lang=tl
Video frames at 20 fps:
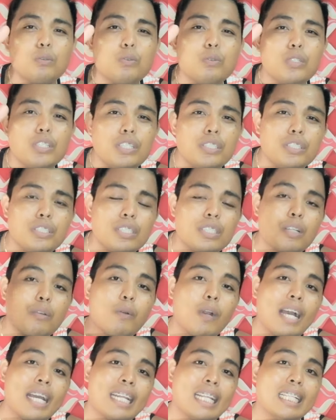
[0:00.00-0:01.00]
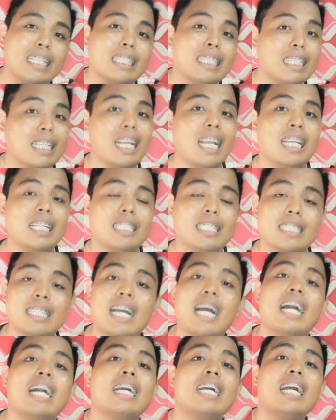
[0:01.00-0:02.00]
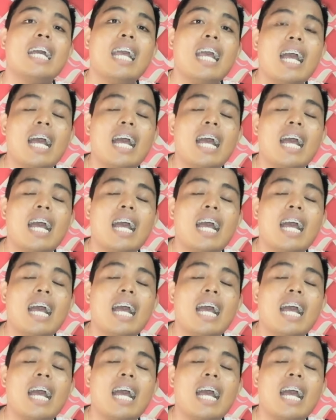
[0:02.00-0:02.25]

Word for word: 2 years na warranty kahit sa ang